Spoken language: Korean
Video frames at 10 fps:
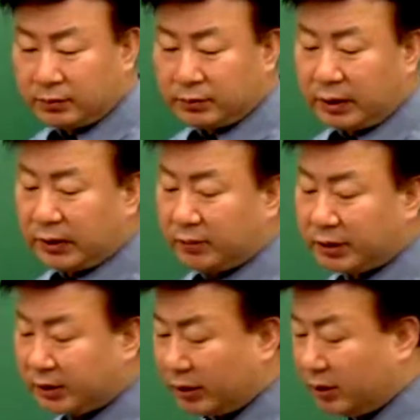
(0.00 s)
제가
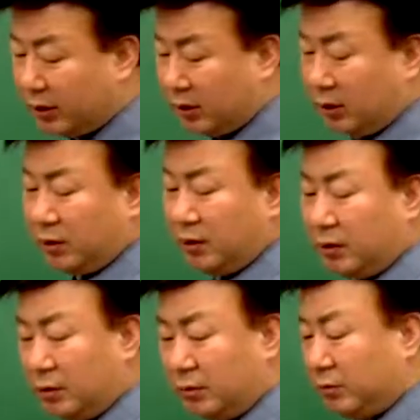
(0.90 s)
잘못했어요.
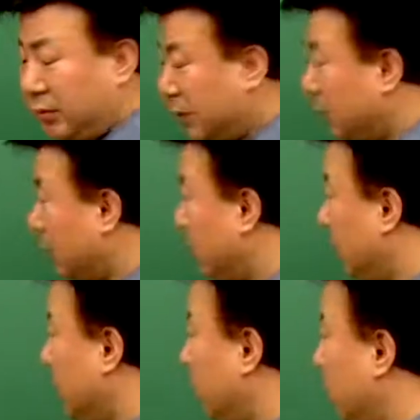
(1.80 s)
예.
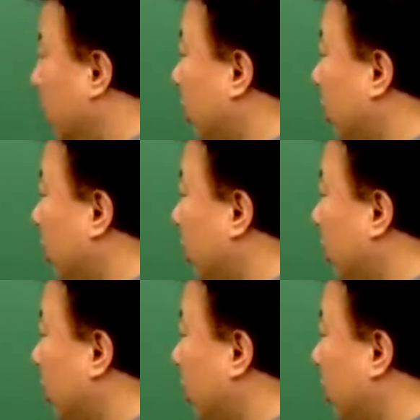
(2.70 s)
그래서